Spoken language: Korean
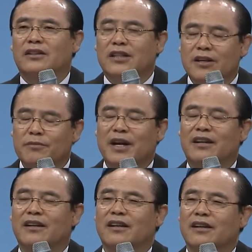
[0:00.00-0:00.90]

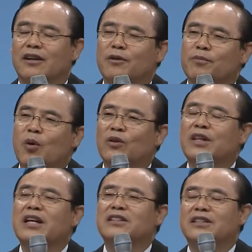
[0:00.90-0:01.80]
체험하는 그런
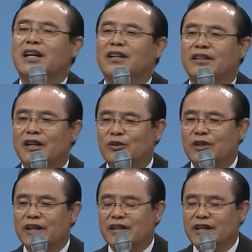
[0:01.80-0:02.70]
복된 시간이 될 수
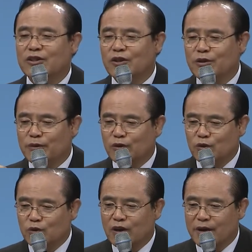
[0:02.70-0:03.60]
있기를 예수 이름으로
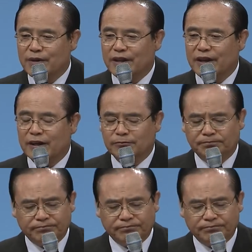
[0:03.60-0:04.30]
축원합니다.